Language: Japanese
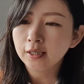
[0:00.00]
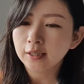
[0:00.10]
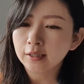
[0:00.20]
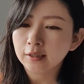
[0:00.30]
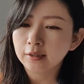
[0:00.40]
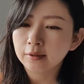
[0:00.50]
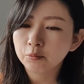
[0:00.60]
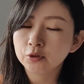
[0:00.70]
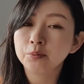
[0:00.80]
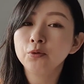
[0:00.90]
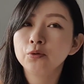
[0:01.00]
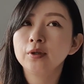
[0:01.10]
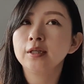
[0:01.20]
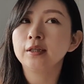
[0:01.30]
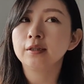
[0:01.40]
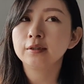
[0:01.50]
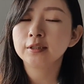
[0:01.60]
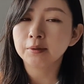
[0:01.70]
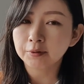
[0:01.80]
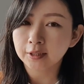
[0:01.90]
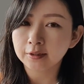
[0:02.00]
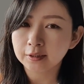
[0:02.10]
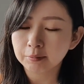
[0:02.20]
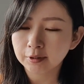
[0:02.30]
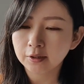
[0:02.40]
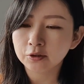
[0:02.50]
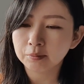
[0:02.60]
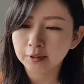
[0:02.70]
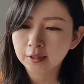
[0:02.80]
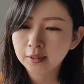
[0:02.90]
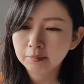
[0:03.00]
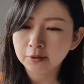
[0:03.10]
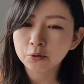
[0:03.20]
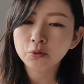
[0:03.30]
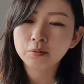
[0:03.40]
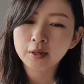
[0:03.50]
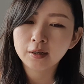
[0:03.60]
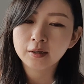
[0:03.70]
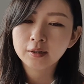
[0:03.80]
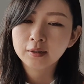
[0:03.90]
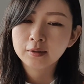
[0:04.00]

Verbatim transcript: えー、もしも、えー、知れ渡ってしまったら首、まあ、要は